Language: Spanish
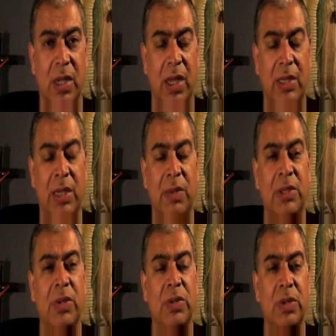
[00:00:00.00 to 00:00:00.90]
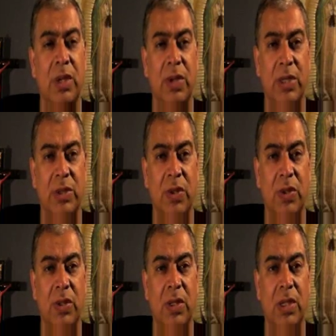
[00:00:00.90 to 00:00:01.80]
a través de nuestra
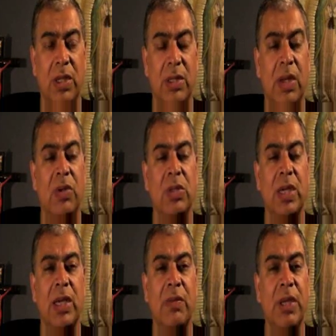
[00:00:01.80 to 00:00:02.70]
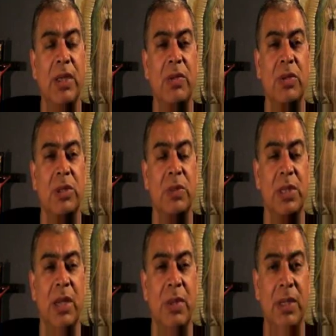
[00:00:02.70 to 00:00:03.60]
oración, de los sacramentos,
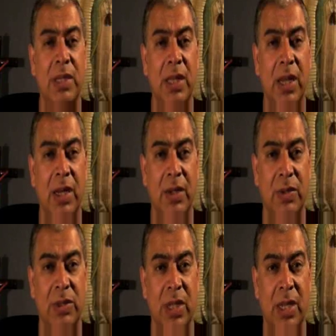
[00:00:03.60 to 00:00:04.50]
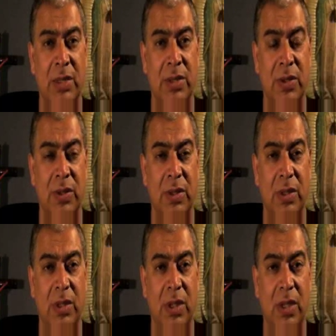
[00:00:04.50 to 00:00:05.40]
especialmente de la reconciliación,
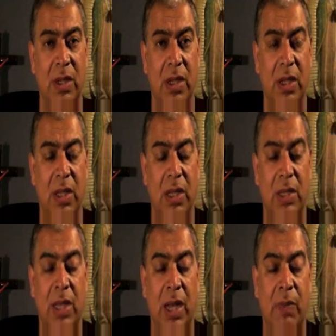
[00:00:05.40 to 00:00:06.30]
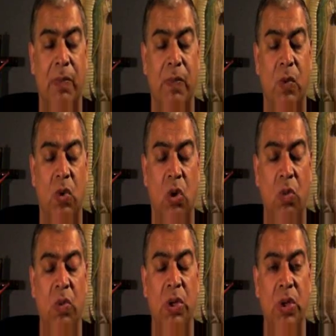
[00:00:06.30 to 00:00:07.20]
de la
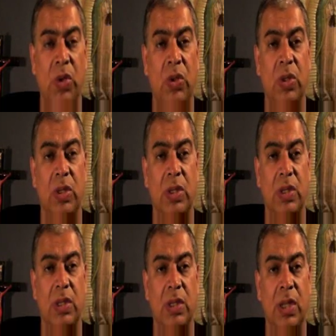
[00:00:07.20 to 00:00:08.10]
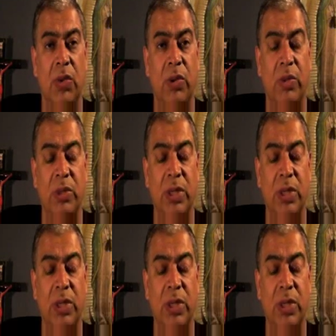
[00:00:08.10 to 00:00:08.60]
comunión del cuerpo